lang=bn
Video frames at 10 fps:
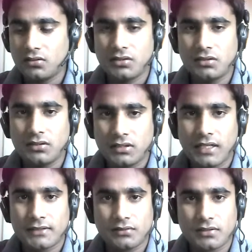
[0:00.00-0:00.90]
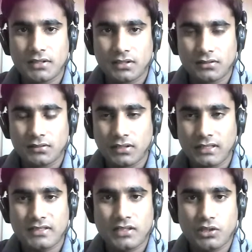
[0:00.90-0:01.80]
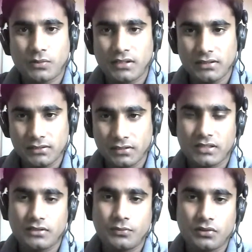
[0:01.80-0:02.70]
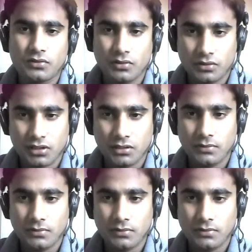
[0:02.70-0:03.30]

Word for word: উঠতে হতে রাত হয়ে যায় এক্সট্রা সময় দেশে ফোন করে কথা